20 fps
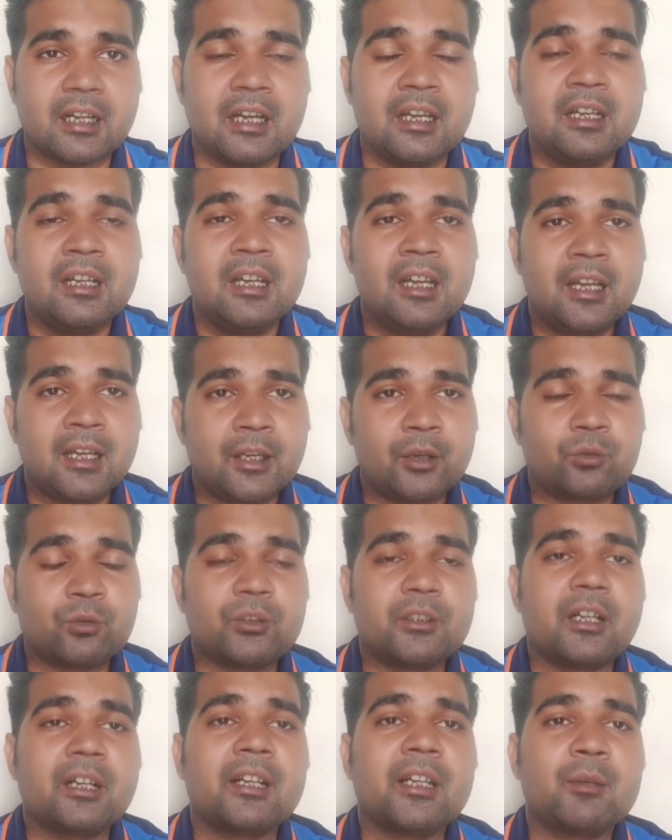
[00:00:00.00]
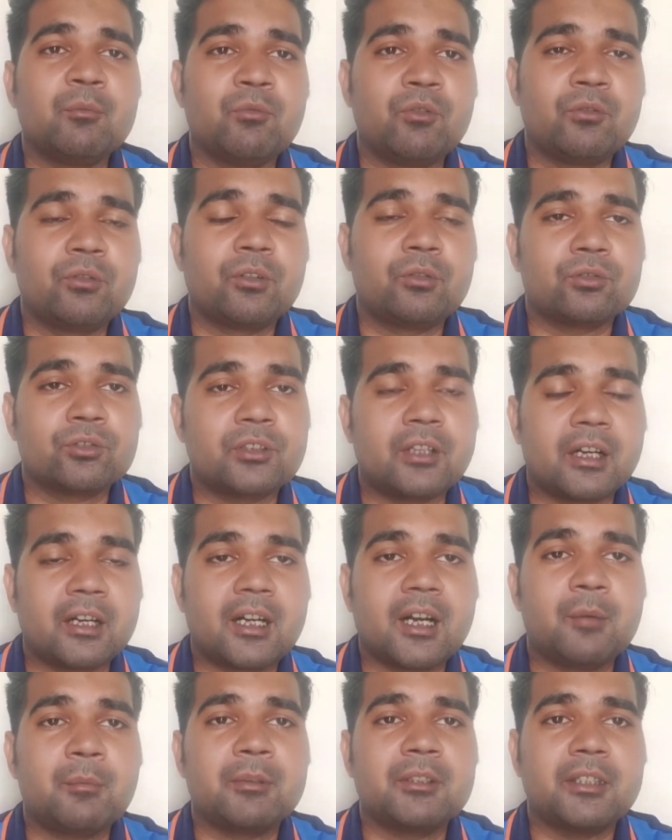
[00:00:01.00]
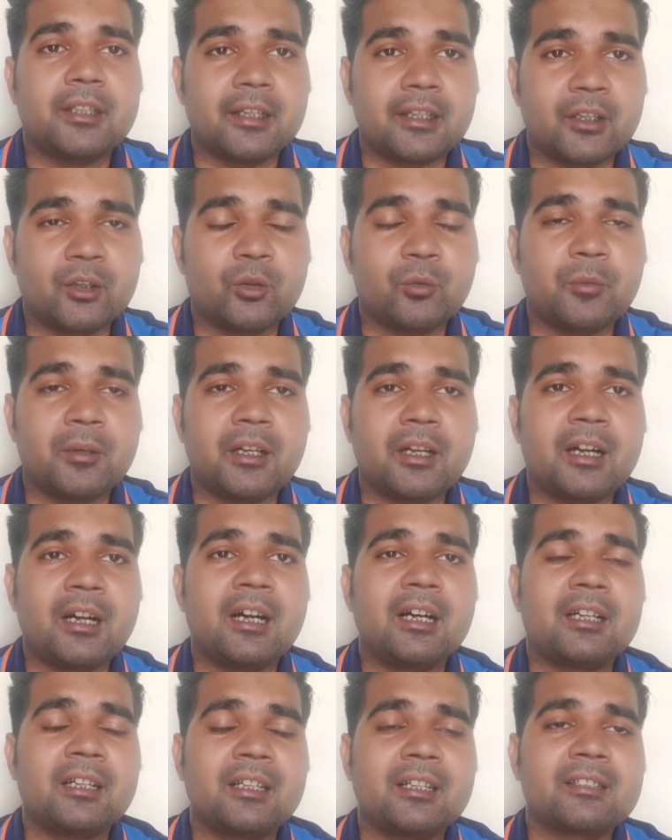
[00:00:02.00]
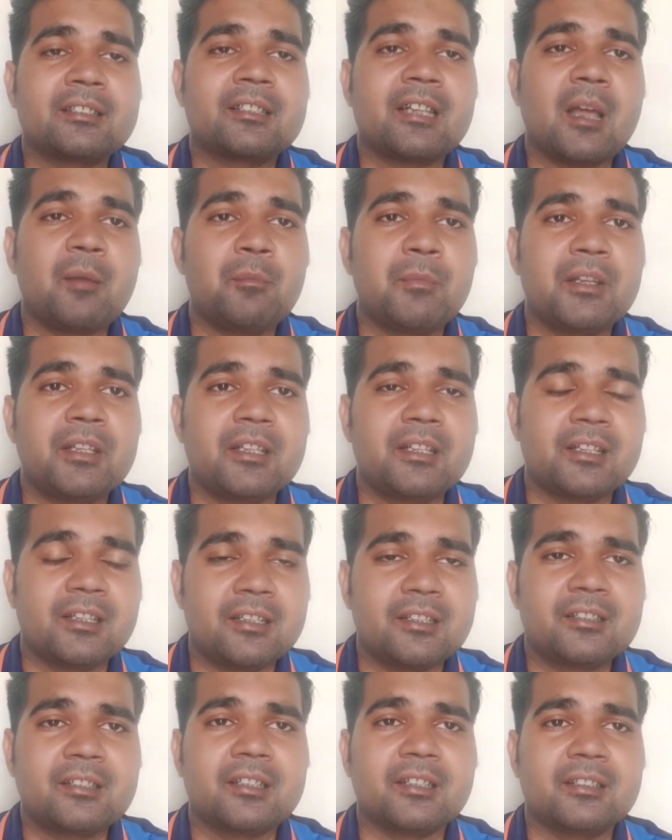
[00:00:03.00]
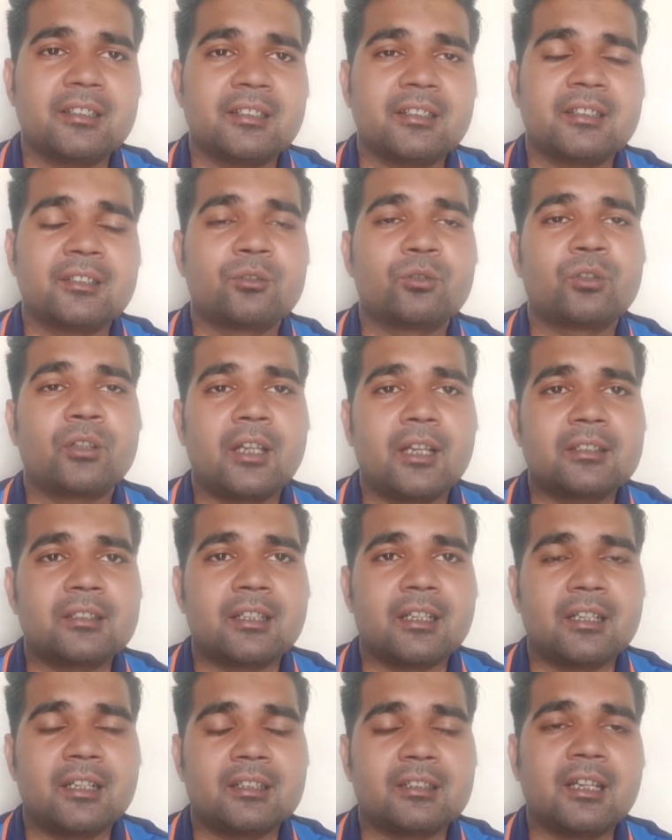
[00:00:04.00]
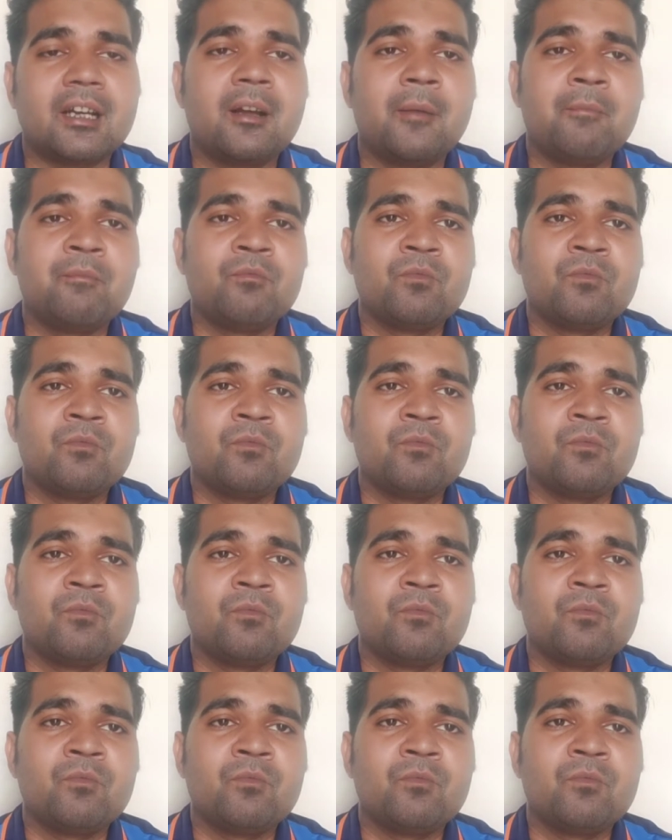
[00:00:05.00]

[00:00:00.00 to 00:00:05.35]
है कि कोई ढंग की मूवी कुछ ढंग का हमें देखने को मिलेगा अगर इस टाइम में ये रिलीज कर देते तो क्या चला जाता